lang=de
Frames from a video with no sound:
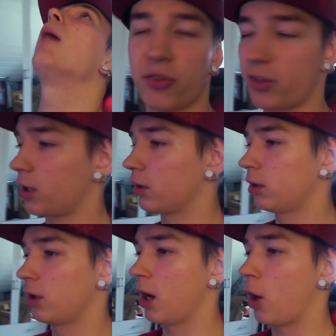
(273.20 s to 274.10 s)
Ab. Bis dann,
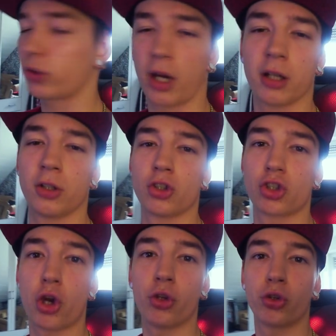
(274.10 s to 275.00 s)
haut rein,
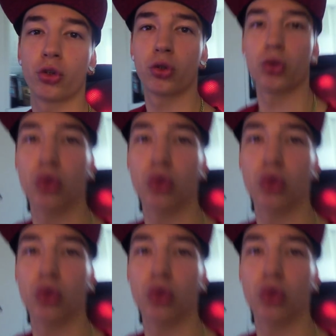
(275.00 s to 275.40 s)
tschüss.